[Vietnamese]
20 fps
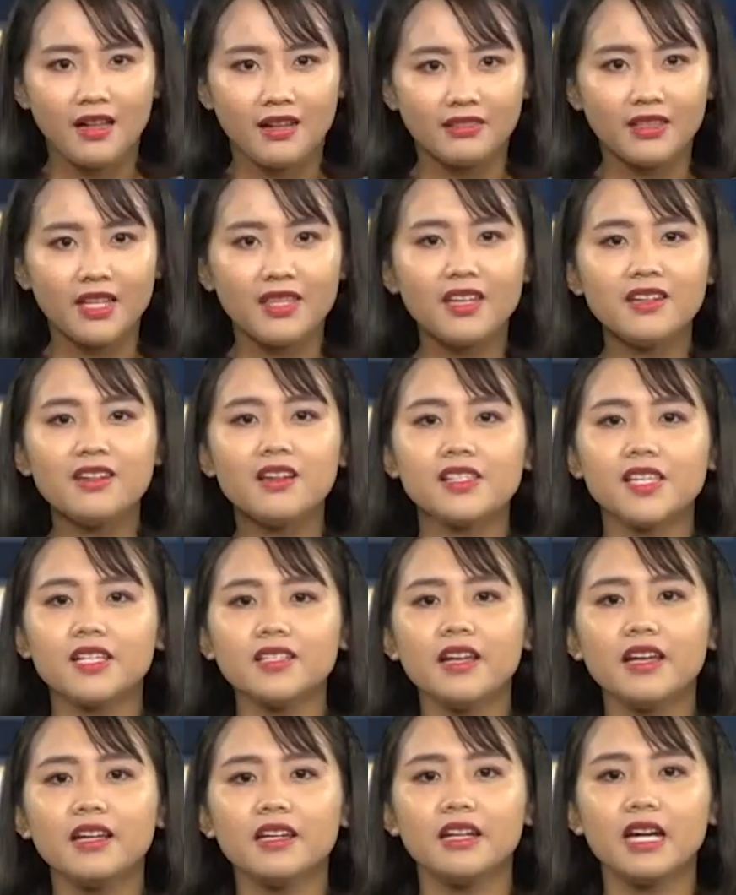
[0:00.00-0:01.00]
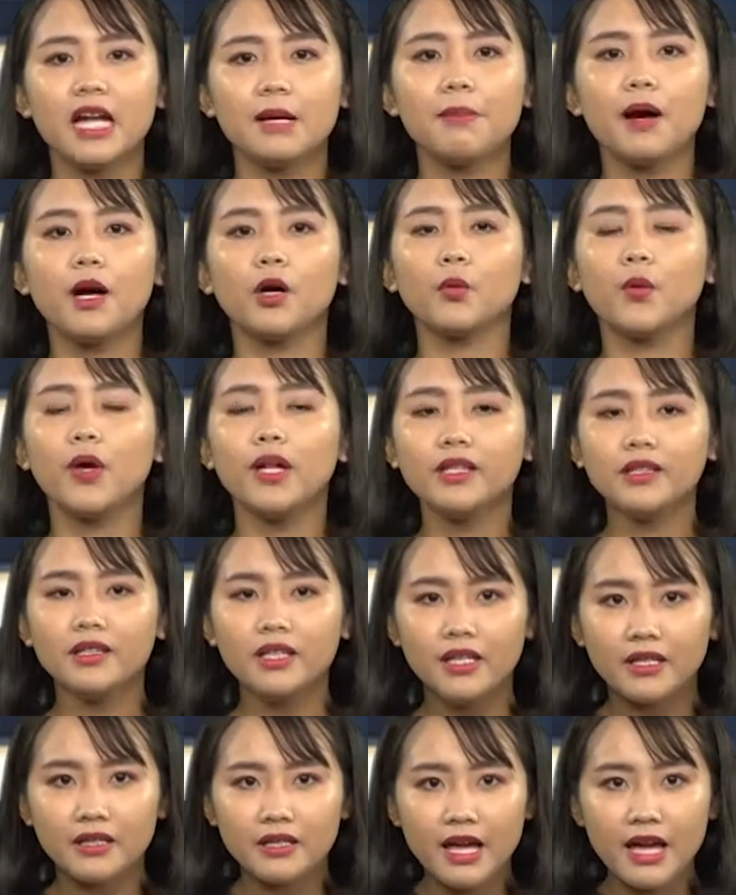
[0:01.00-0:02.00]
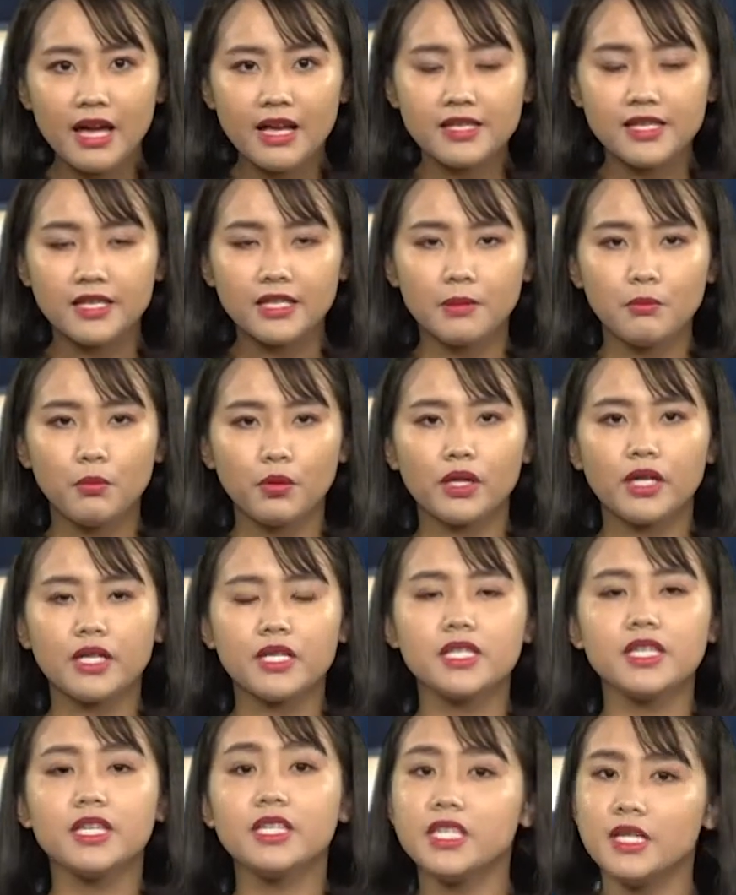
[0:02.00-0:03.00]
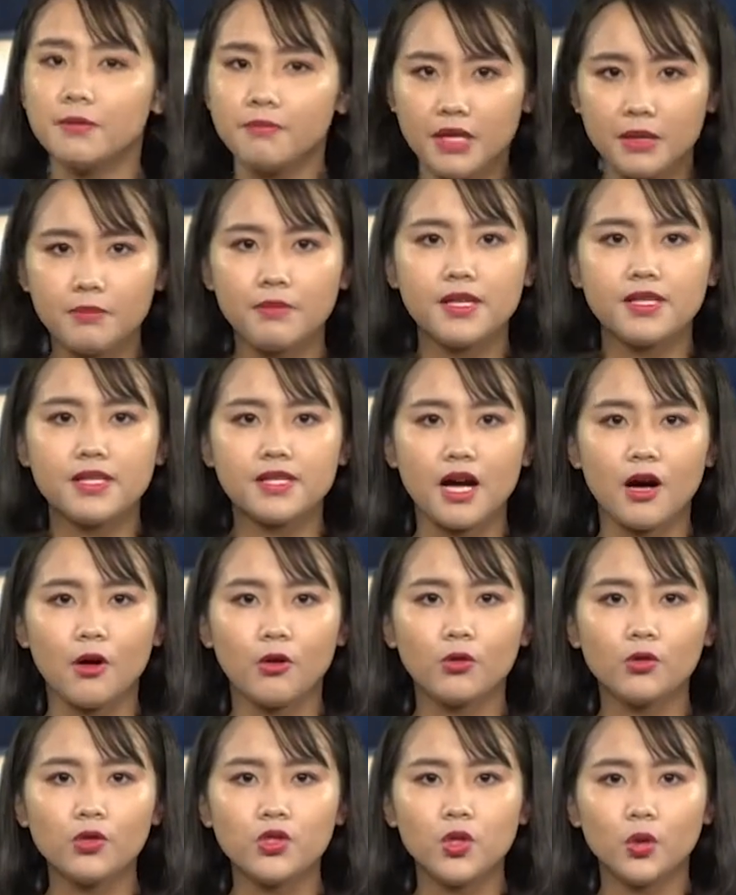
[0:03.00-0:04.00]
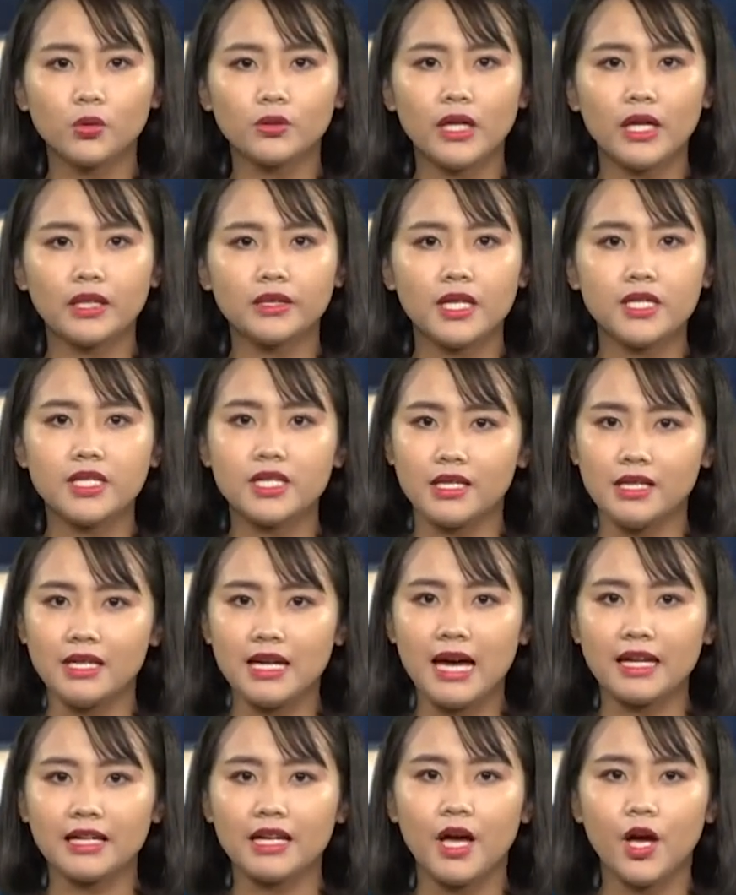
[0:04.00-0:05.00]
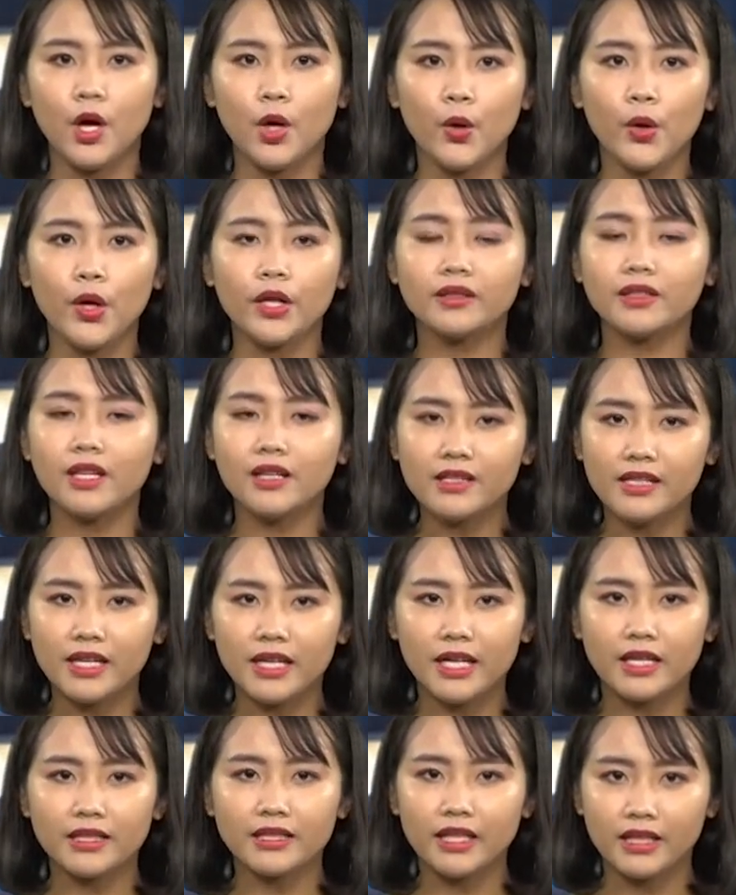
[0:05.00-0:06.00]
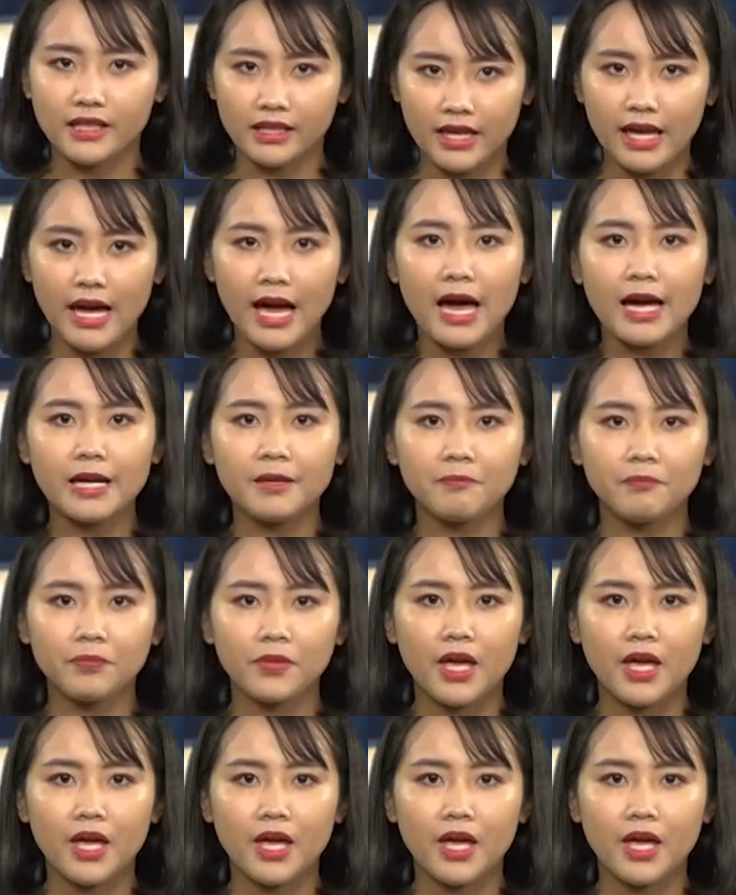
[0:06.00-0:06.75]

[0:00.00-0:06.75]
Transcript: Nạn nhân được xác định là bà Nguyễn Thị Đê, sinh năm 1956, trú tại thị trấn Lạt, huyện Tân Kỳ, tỉnh Nghệ An.